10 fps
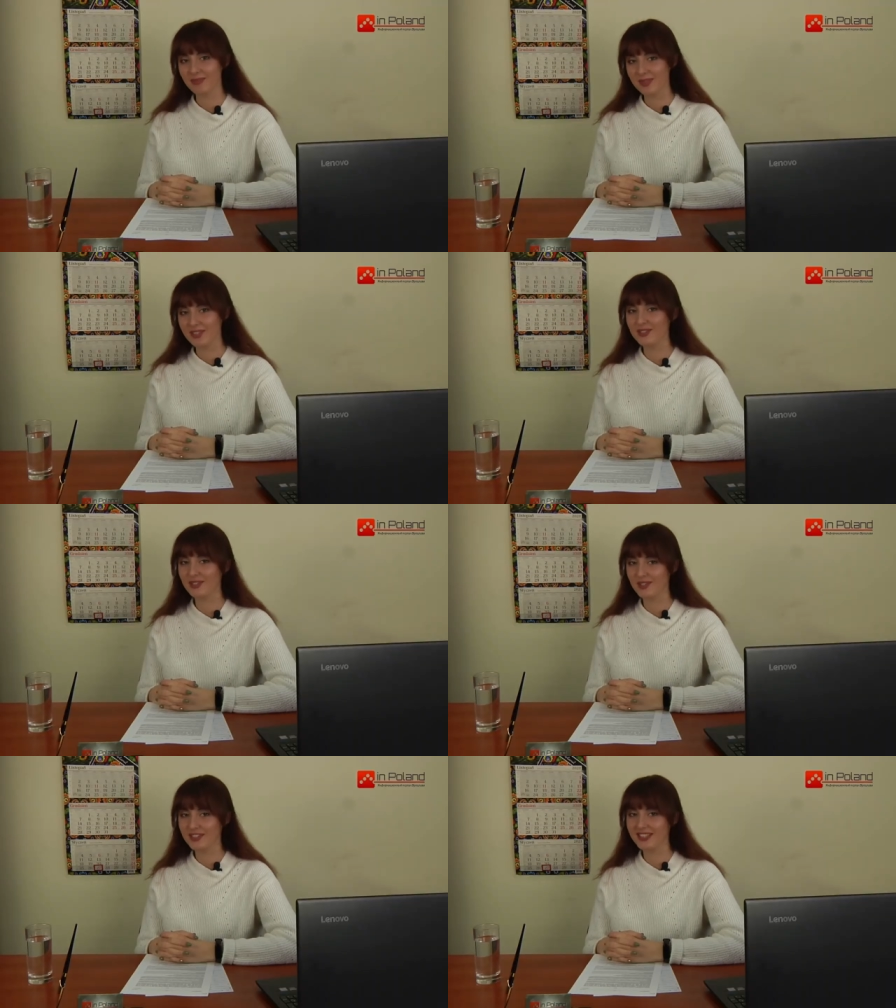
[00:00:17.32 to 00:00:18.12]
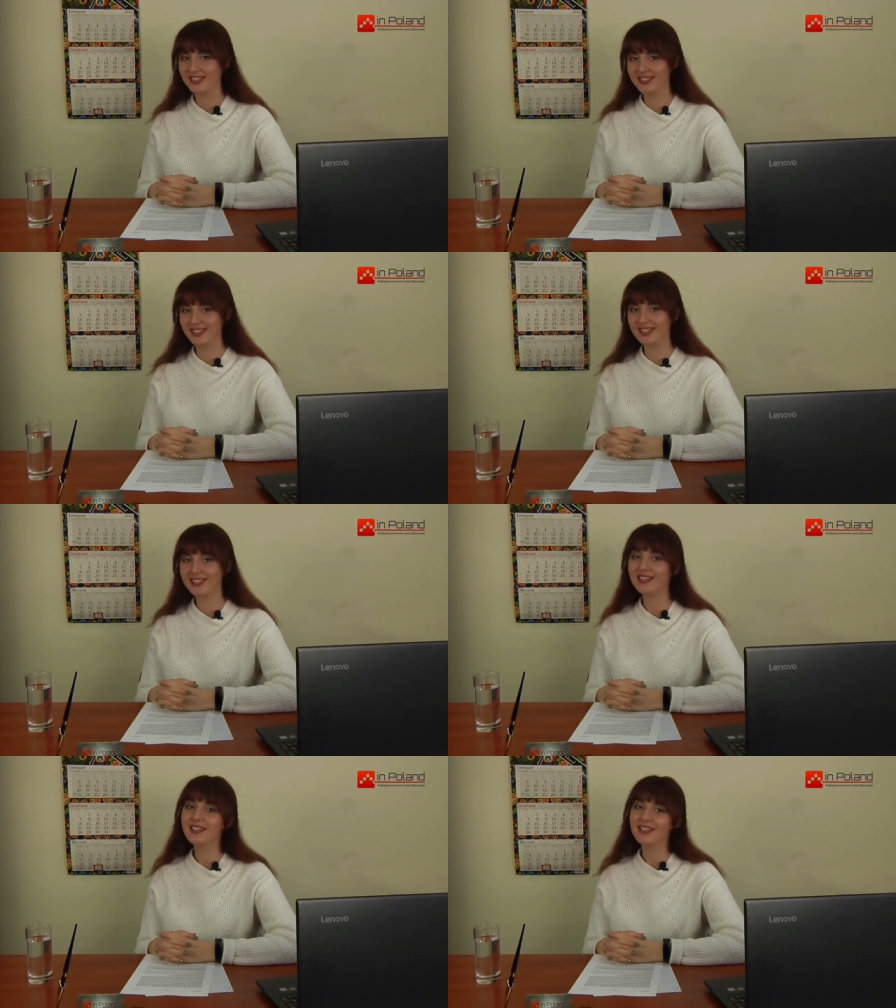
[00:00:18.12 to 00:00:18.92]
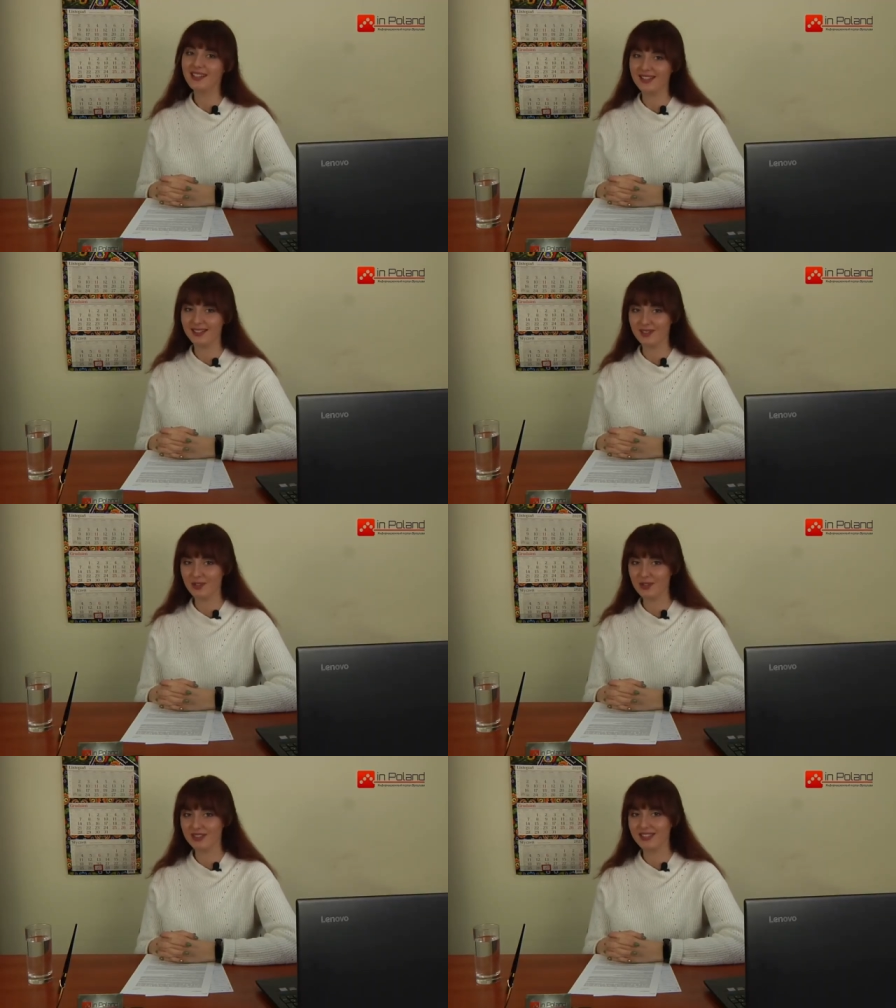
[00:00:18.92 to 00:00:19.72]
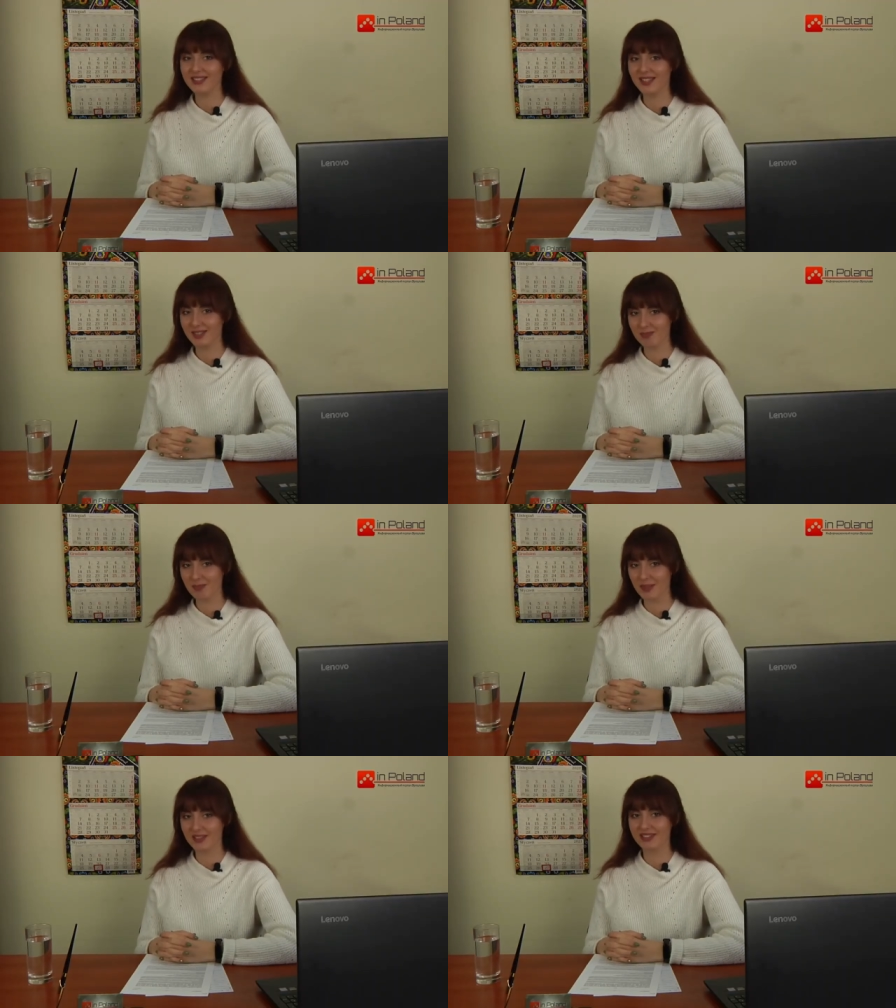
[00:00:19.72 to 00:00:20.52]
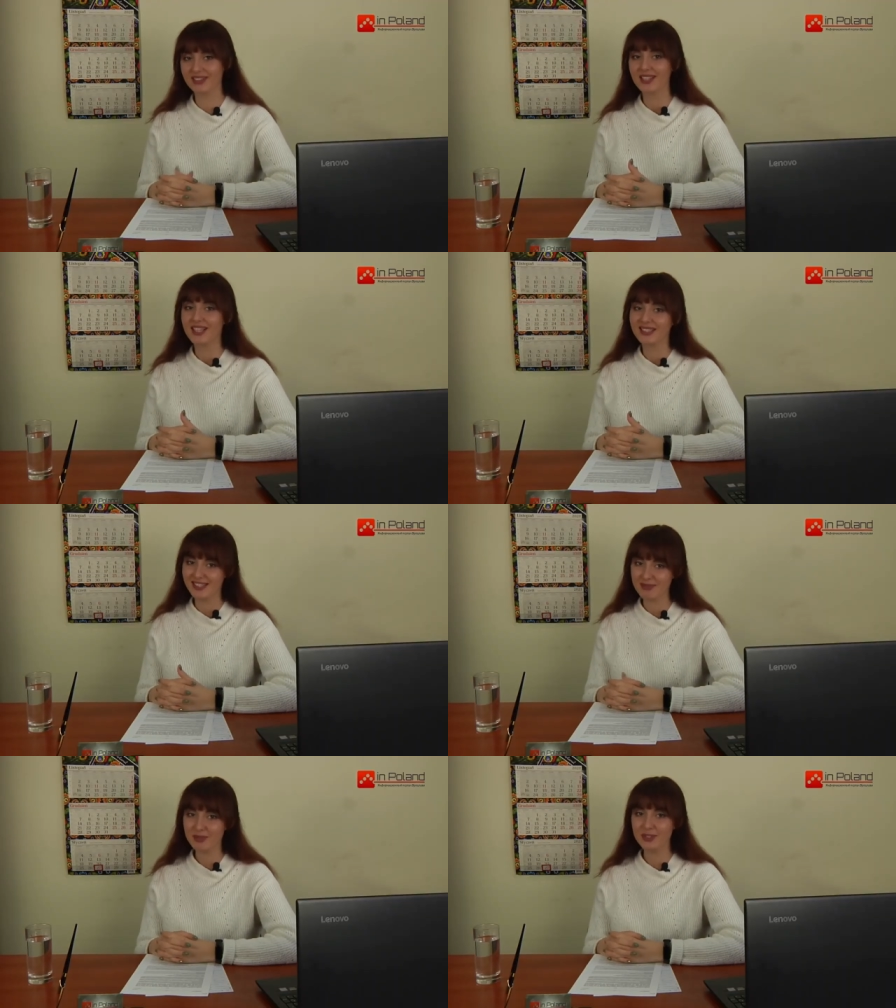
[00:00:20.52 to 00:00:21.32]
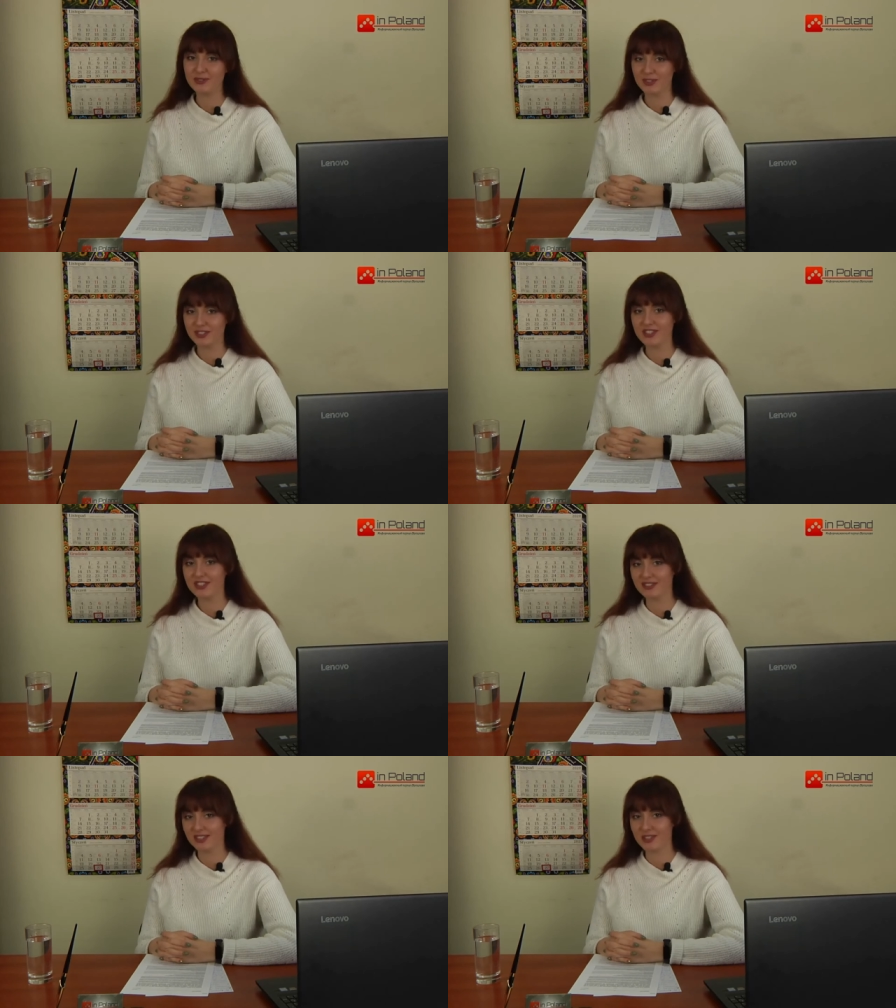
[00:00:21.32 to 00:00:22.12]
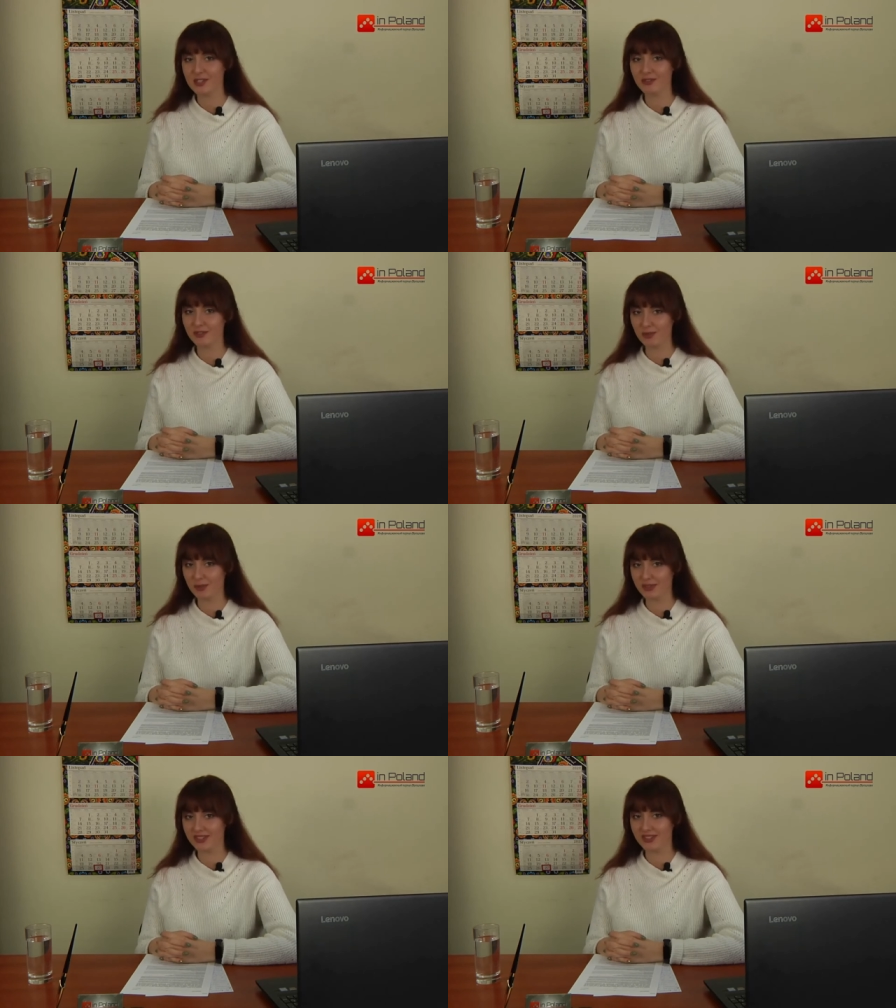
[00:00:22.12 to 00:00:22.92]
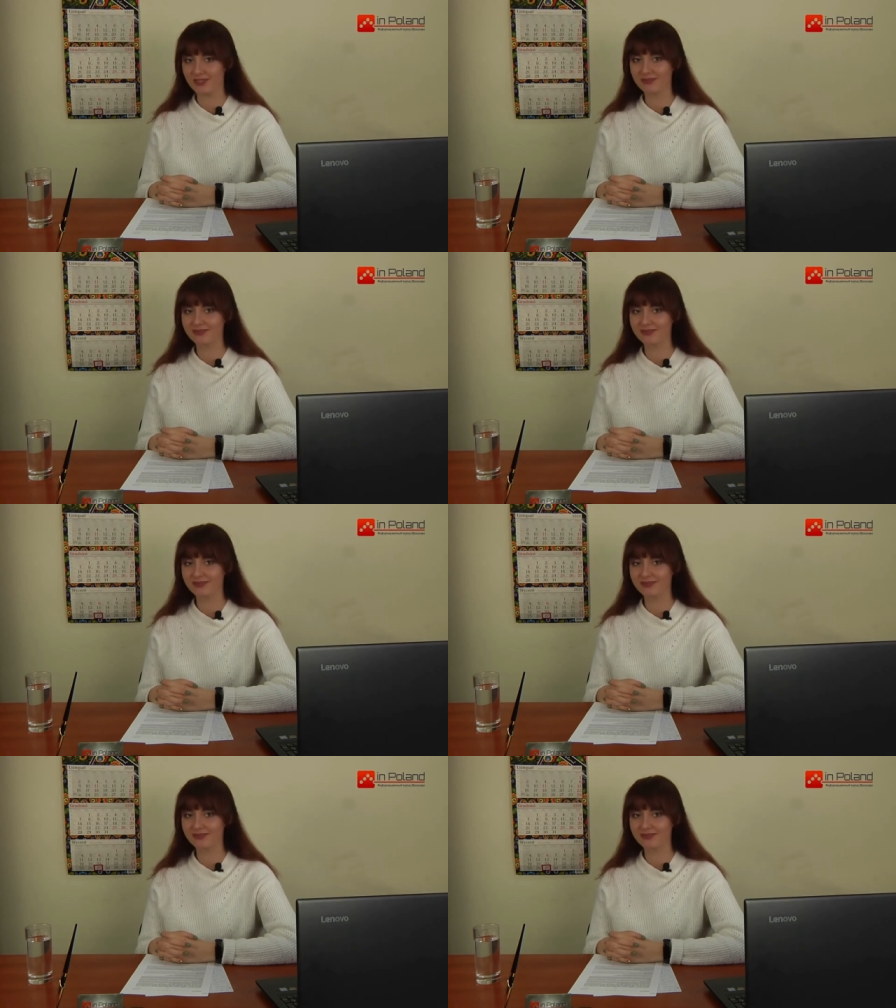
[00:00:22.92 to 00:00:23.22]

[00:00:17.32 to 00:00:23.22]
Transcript: Министерович Екатерина, и это новости in Poland. Темы сегодняшнего нашего выпуска.